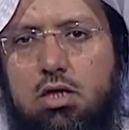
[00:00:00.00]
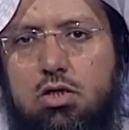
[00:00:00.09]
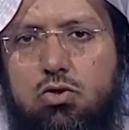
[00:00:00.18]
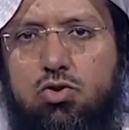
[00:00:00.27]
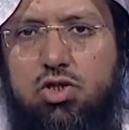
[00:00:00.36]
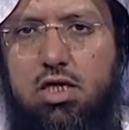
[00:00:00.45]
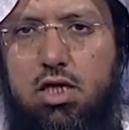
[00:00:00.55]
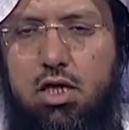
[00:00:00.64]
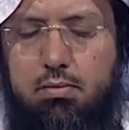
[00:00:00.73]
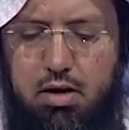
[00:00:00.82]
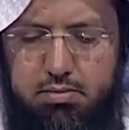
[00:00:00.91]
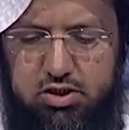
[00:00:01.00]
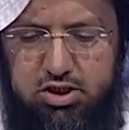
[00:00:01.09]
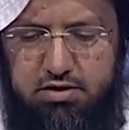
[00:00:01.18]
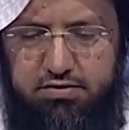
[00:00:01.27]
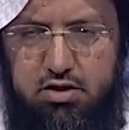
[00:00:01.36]
يشر للامام
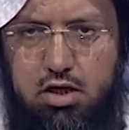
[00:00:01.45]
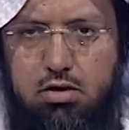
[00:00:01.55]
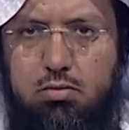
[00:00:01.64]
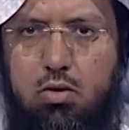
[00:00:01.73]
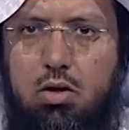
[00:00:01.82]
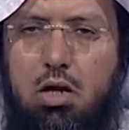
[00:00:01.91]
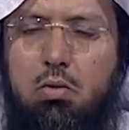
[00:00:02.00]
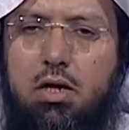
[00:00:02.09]
الشافعي رحمه الله